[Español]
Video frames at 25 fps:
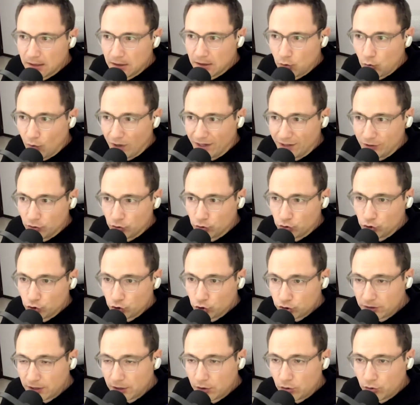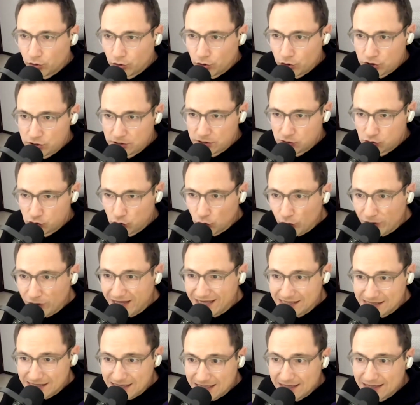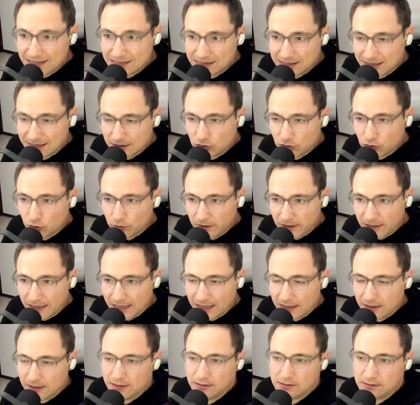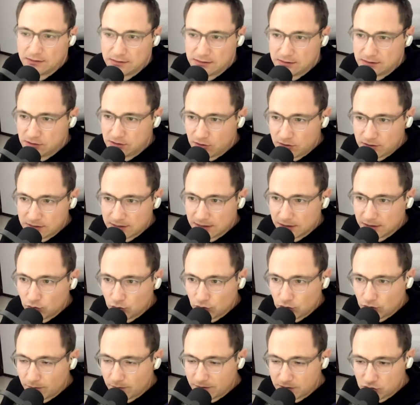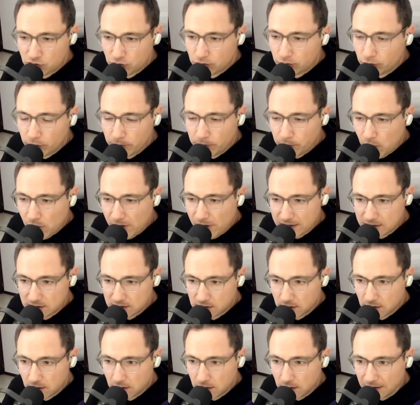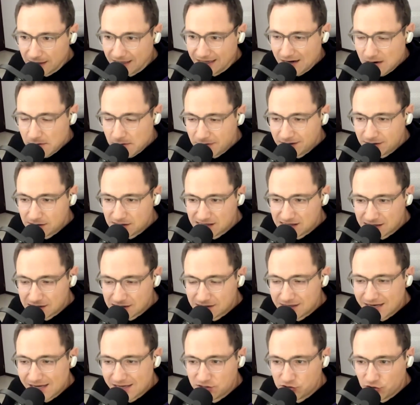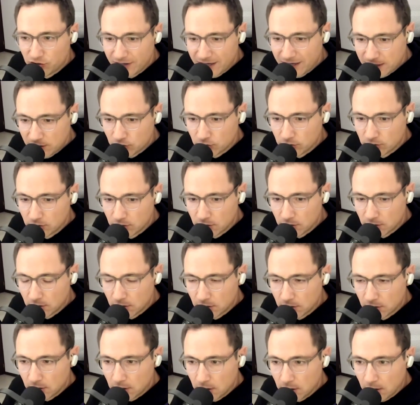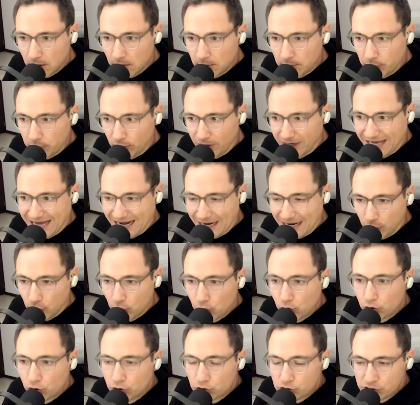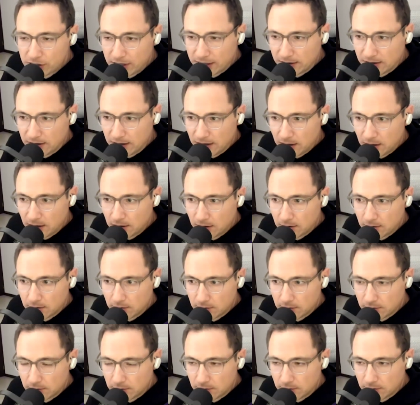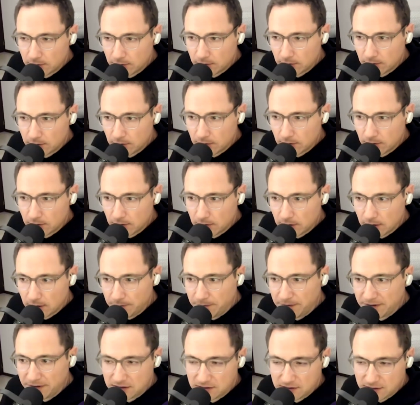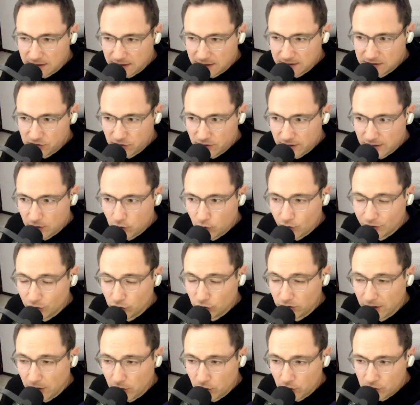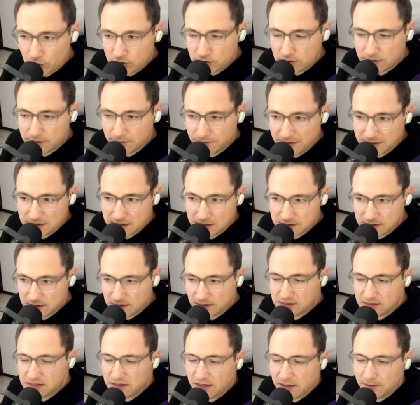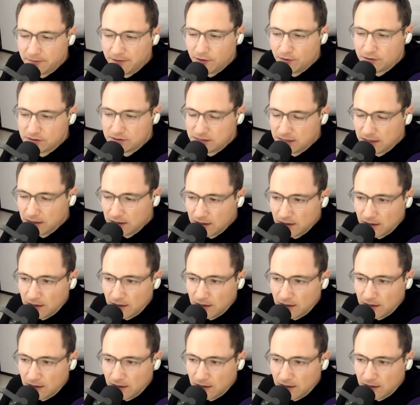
cuando no te conoces, tú decides en tu vida, las decisiones que tú tomas son muy pocas. Realmente estás reaccionando, porque al no conocerte, empiezas a reaccionar. Cuando te conoces, empiezas a decidir, velo así.